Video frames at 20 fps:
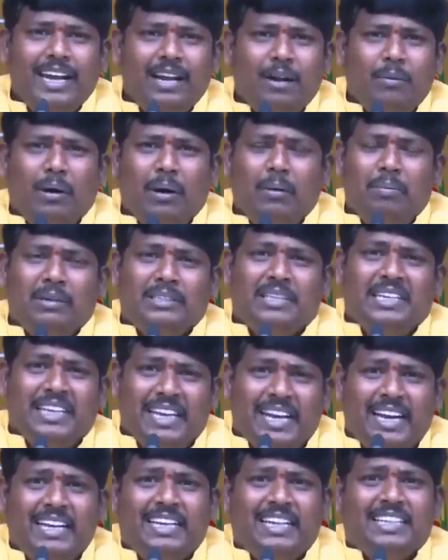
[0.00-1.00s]
ఏంట్రా బాబు
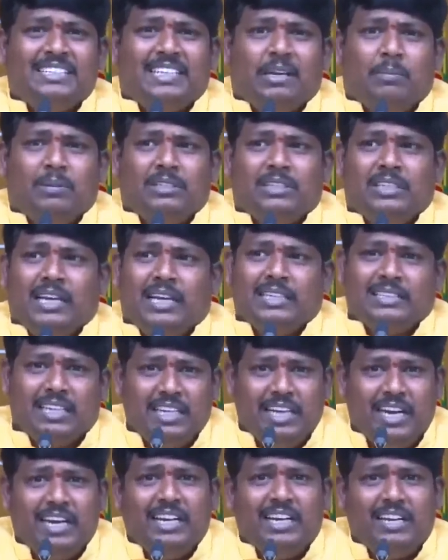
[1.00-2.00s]
అసలు ఏంటి సమస్య
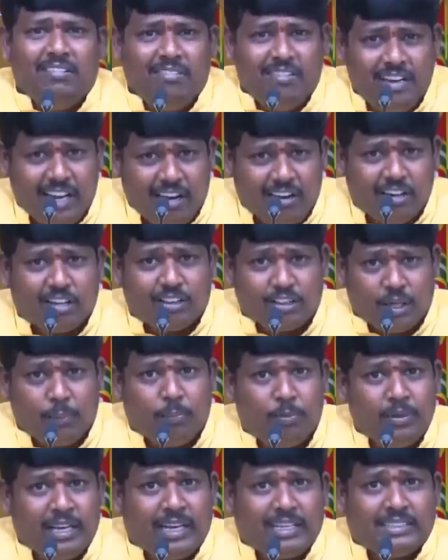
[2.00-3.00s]
అసలు ఏంటి వీళ్ళు ఏమైనా
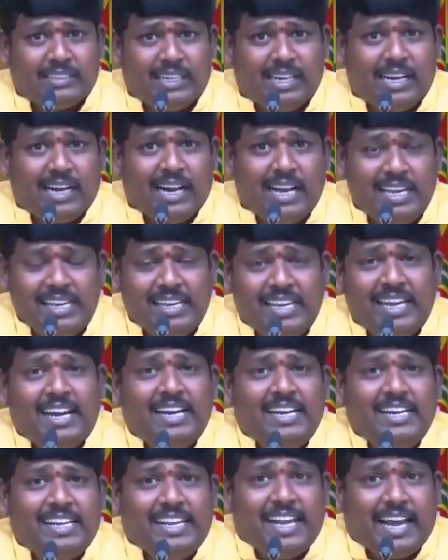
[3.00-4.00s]
తప్పు చేస్తున్నారా
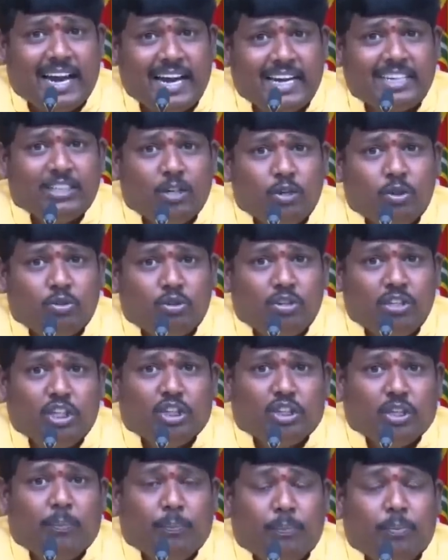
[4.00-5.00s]
ఏంటి ఎక్కడ
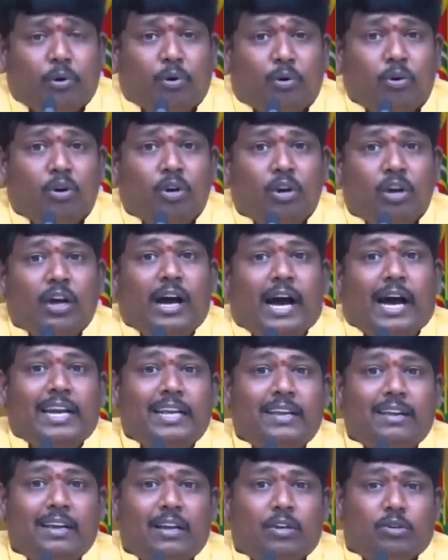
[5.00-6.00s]
జరుగుతుంది తప్పు
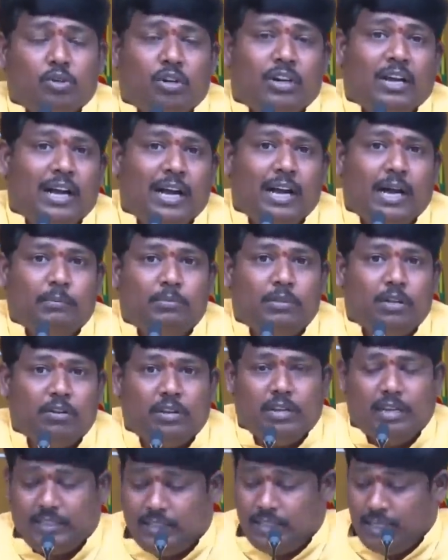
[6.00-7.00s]
అని క్షుణ్ణంగా
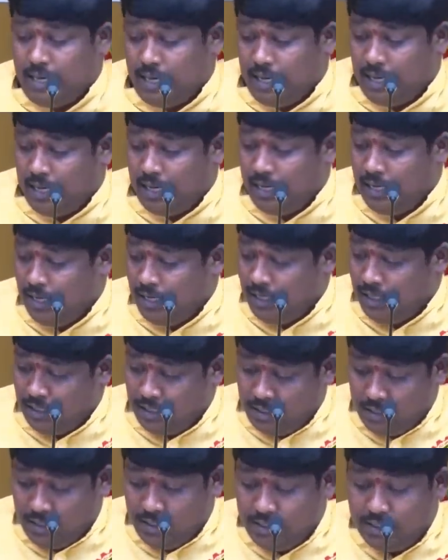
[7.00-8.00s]
అబ్జర్వ్ చేస్తే
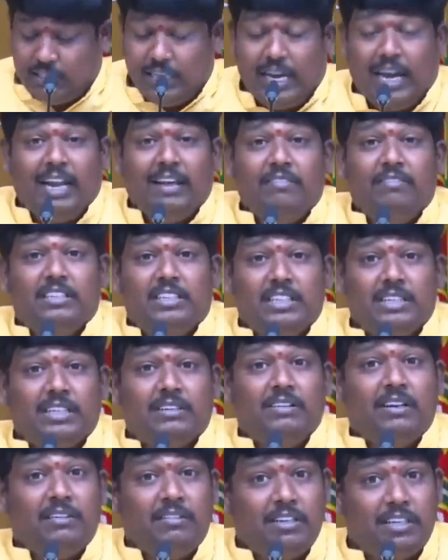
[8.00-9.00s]
చాలా
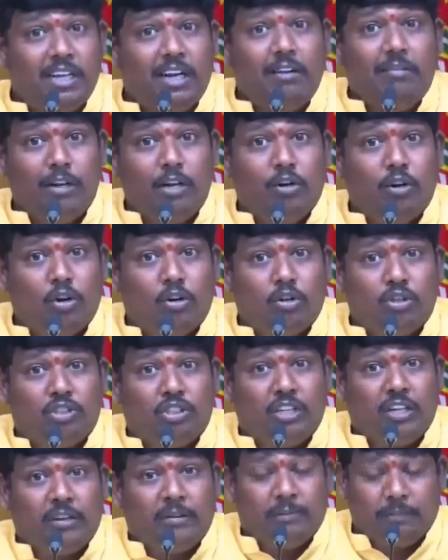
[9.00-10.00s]
విచిత్రమైన విషయాలు వెలుగులోకి
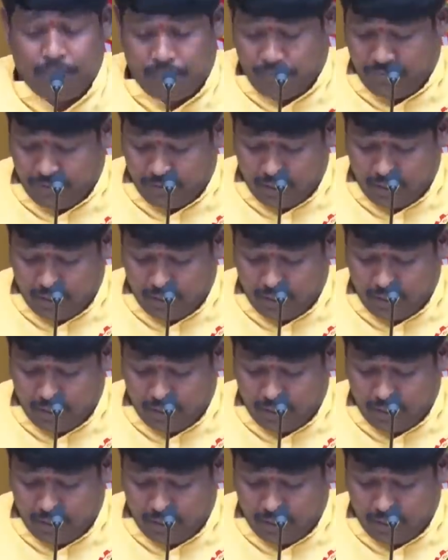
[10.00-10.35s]
వచ్చినాయి